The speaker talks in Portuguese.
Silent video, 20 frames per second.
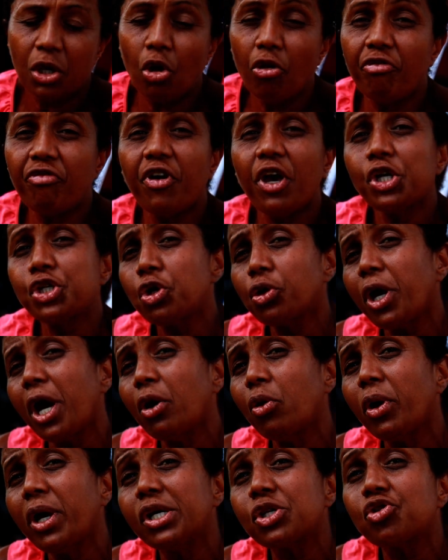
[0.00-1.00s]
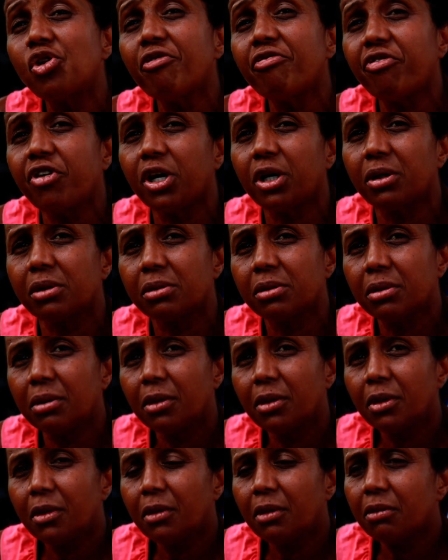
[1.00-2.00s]
Eu vejo, eu quero resolver.
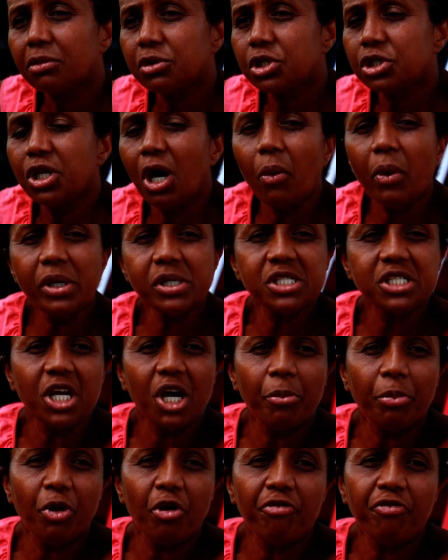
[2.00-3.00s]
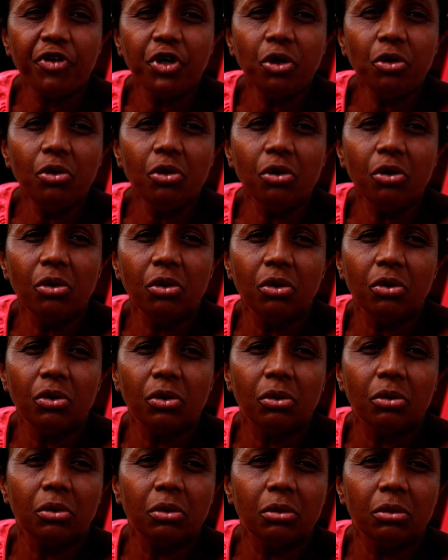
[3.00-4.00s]
Te dar um exemplo, eu vi
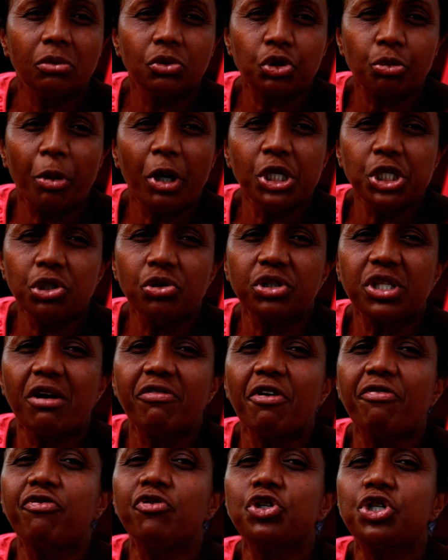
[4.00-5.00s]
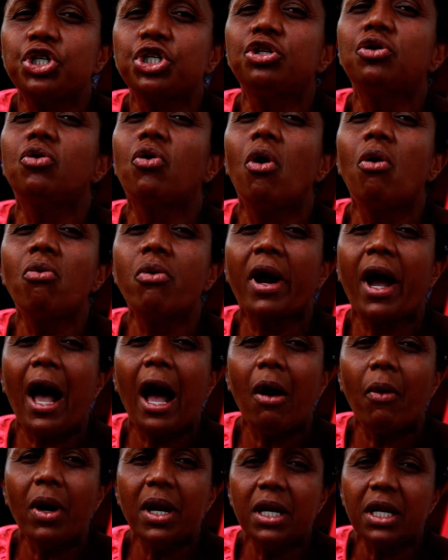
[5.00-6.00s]
o, uns bandidos estavam fugindo com um
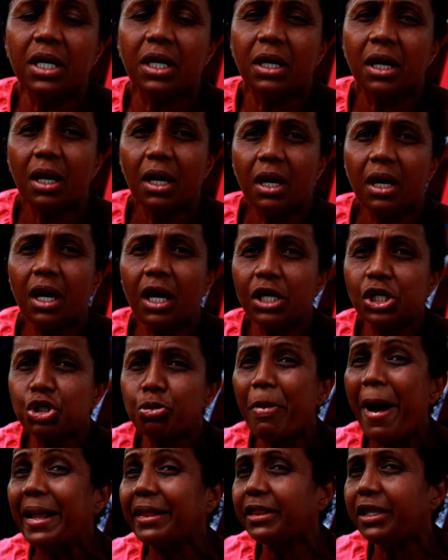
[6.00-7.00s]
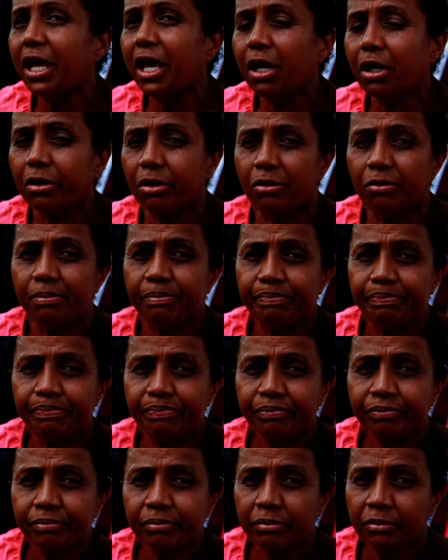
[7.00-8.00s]
carro ali. Eles bateram.
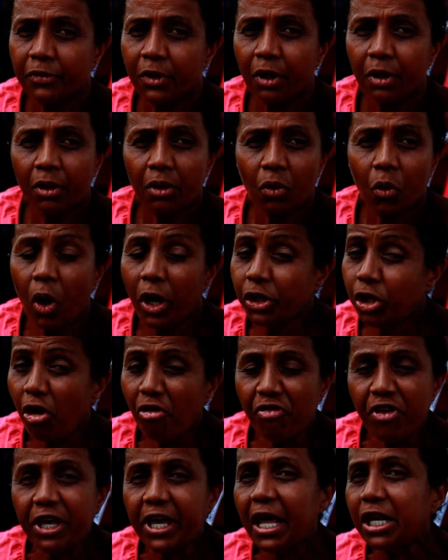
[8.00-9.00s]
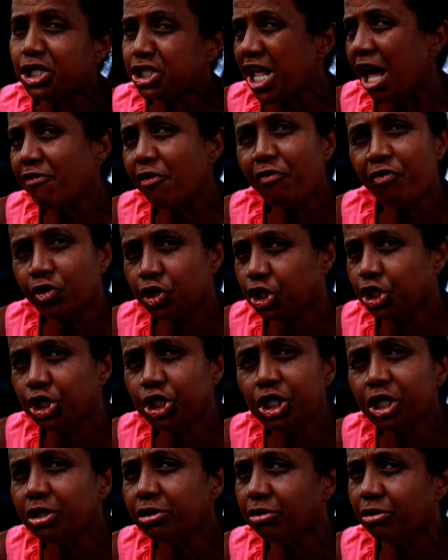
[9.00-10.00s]
Quando eu vi que eles estavam
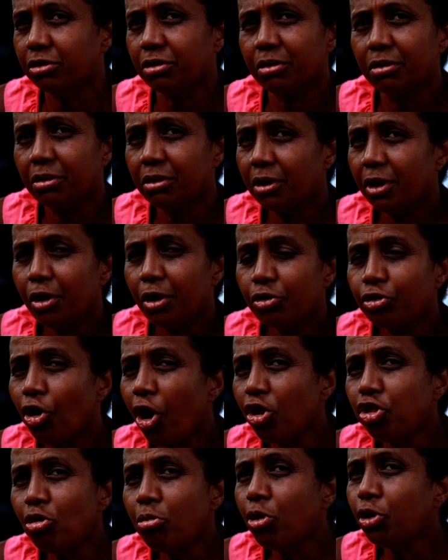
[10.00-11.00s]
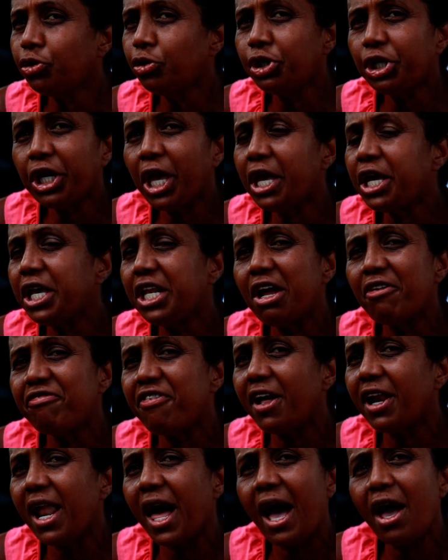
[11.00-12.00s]
fugindo, todo mundo, ninguém queria
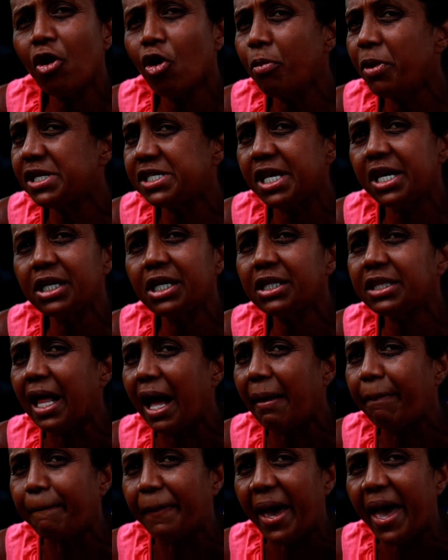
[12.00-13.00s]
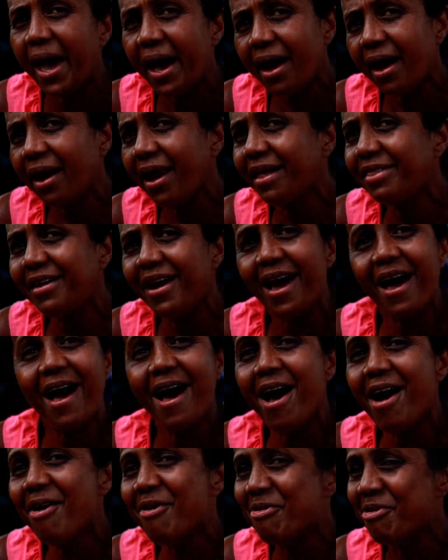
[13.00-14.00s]
falar. Eu comecei a gritar, pega
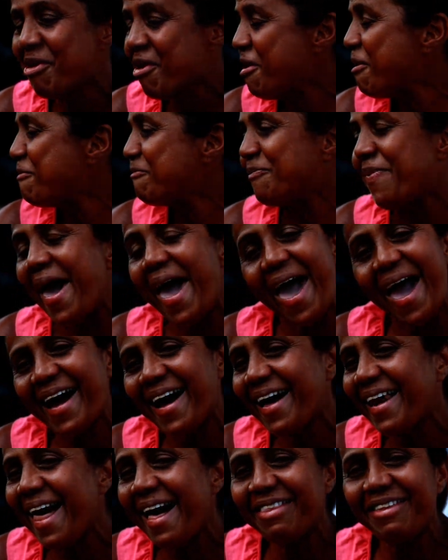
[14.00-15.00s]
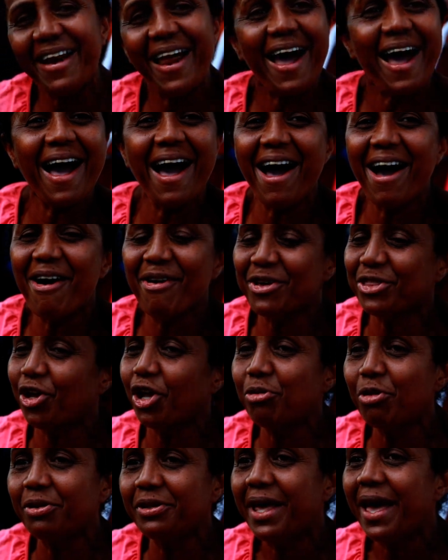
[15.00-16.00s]
ladrão! Pega ladrão! E
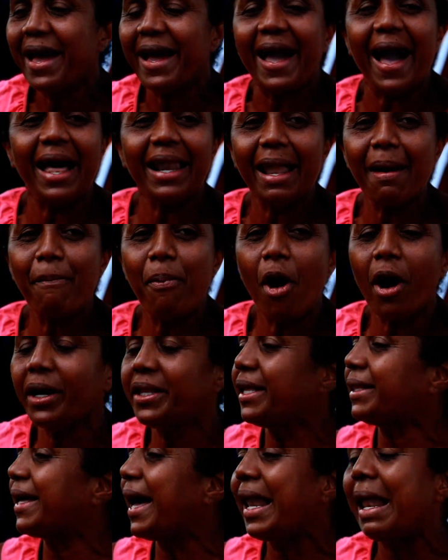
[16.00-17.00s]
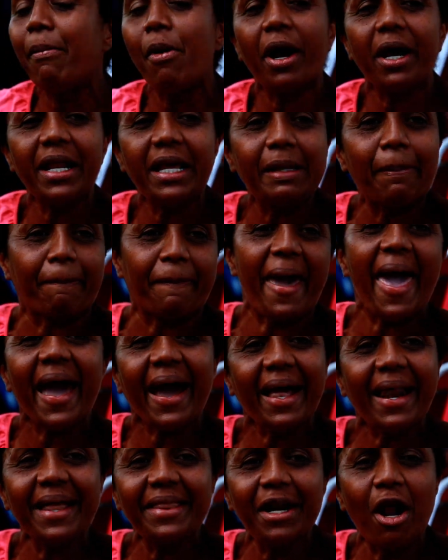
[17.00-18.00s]
todo mundo, cala a boca, cala a boca, nada.
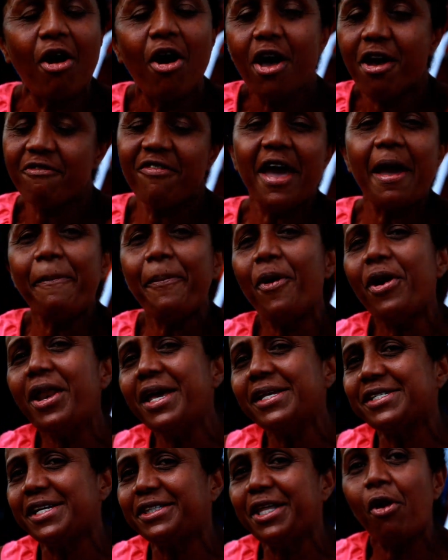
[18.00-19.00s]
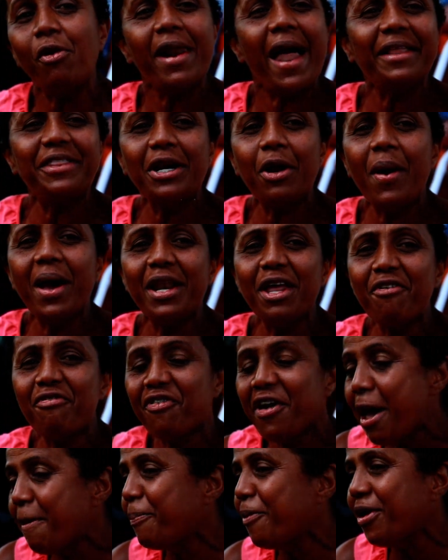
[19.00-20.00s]
pega ladrão, vem polícia, tem um ladrão ali,
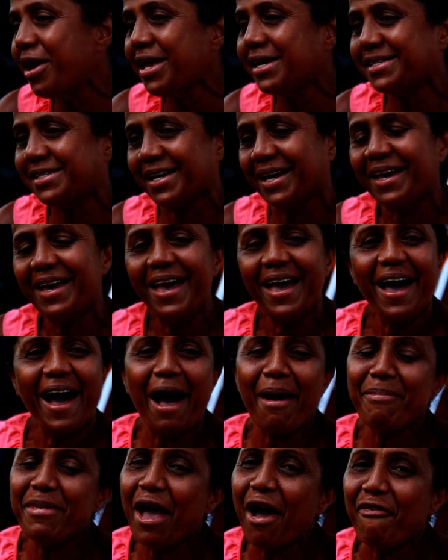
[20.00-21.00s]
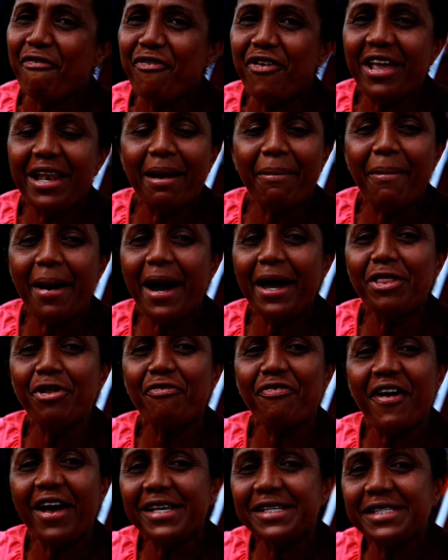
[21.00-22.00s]
vem polícia. A minha filha, mãe, não
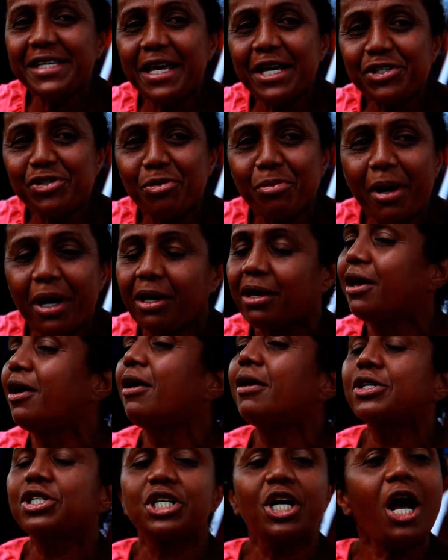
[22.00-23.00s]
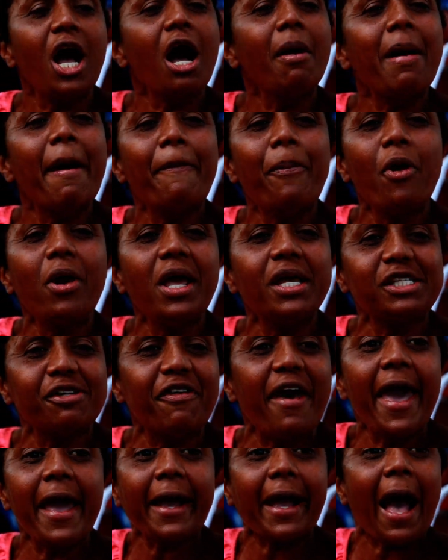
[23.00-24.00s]
faz isso, mãe. Chama a polícia,
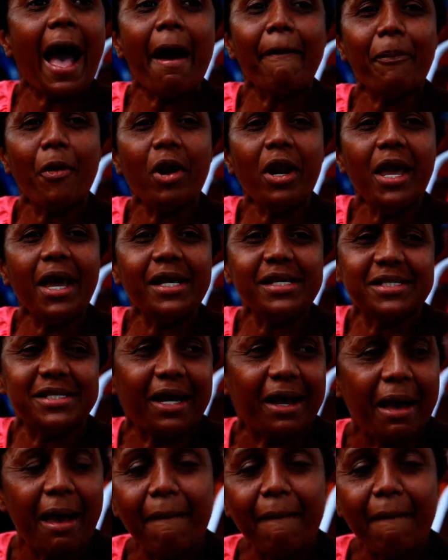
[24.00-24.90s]
vem cá, polícia,